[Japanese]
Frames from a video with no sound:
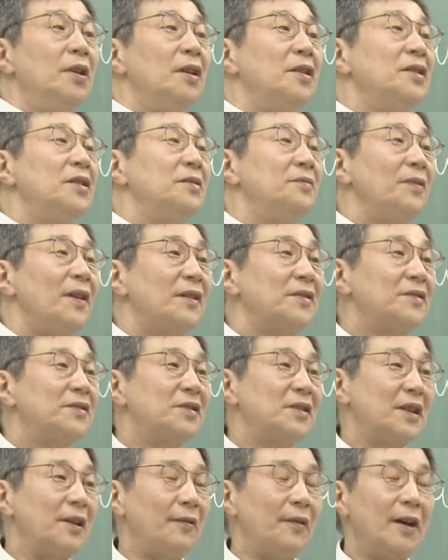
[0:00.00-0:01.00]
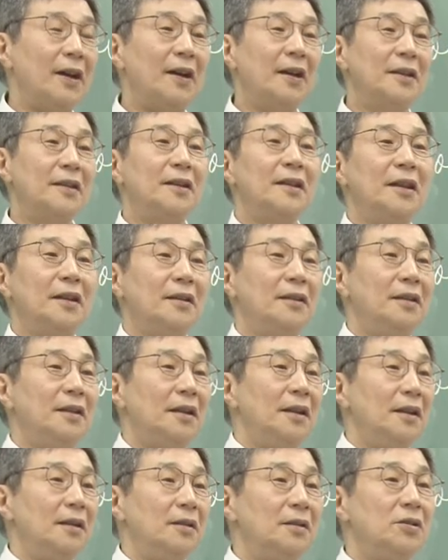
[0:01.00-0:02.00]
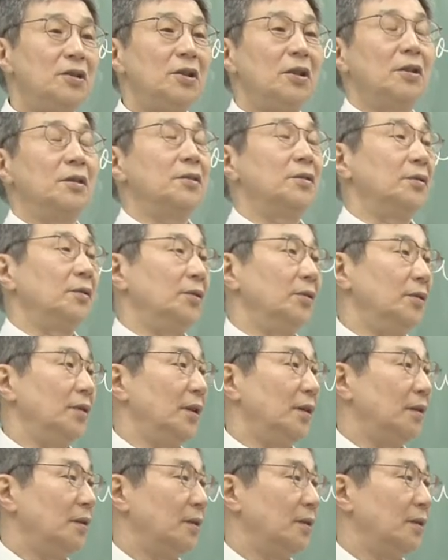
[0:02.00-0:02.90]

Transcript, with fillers: じファクツが分かったって違ってくるよね。